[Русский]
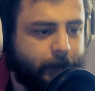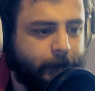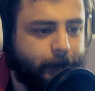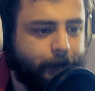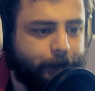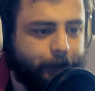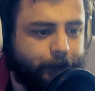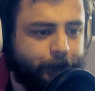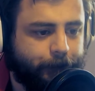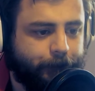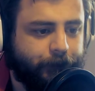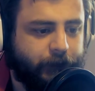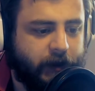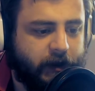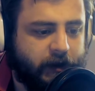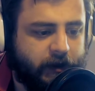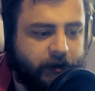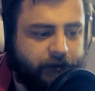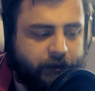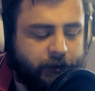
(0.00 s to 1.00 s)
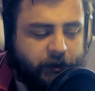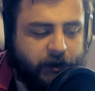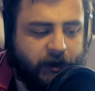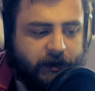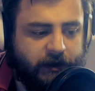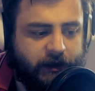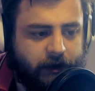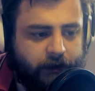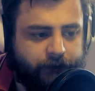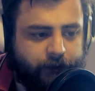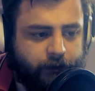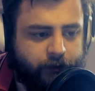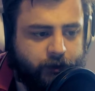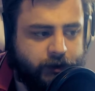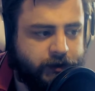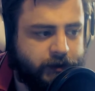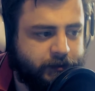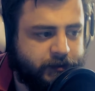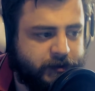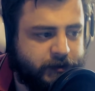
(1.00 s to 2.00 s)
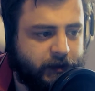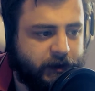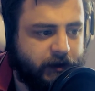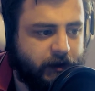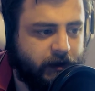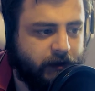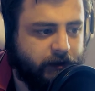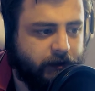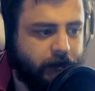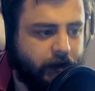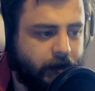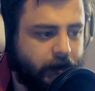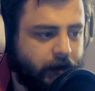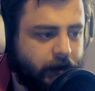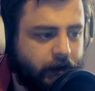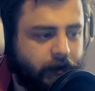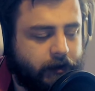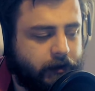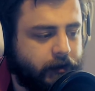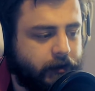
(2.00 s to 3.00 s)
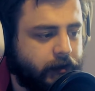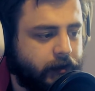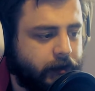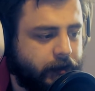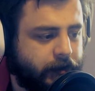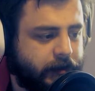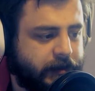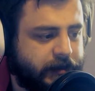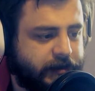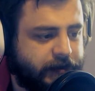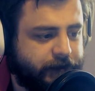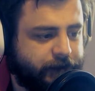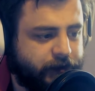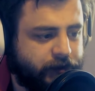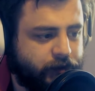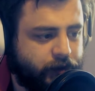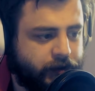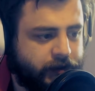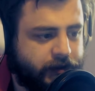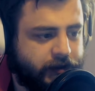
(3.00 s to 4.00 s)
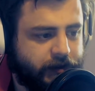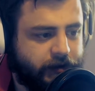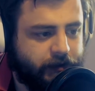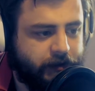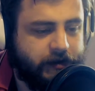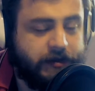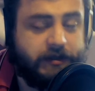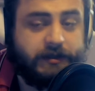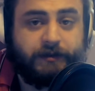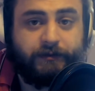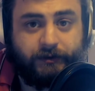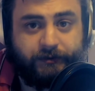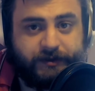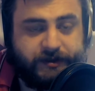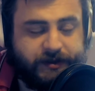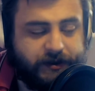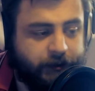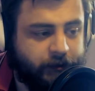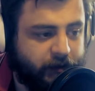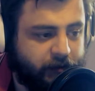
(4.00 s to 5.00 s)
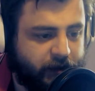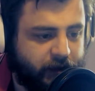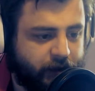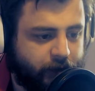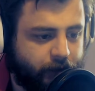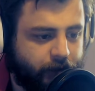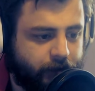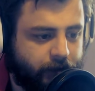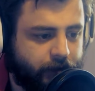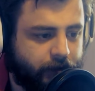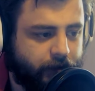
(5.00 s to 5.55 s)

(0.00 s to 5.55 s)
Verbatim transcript: на архивном канале вы можете посмотреть э, эти видосы и The Evil Within, к примеру.